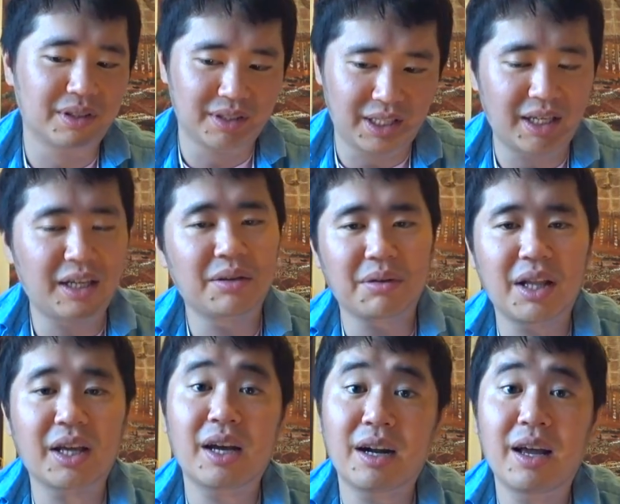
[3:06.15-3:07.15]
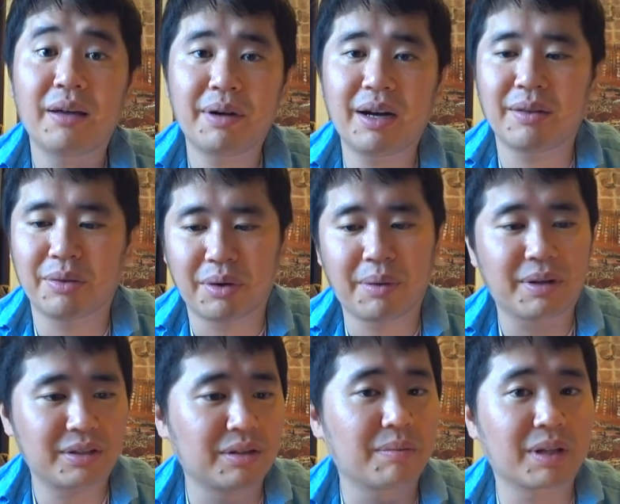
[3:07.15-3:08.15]
税金とかだけ払えば乗れ
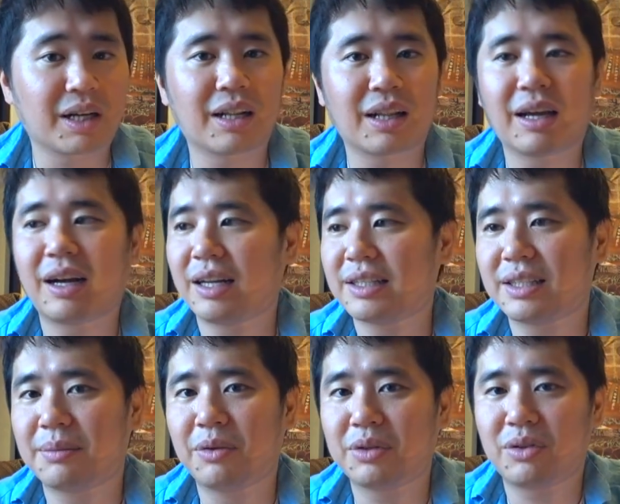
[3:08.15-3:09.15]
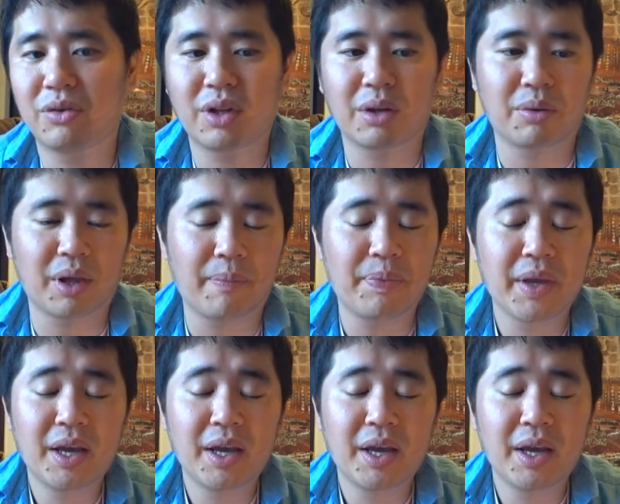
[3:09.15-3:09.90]
ますよ、みたいなね、感じで申し込んだので、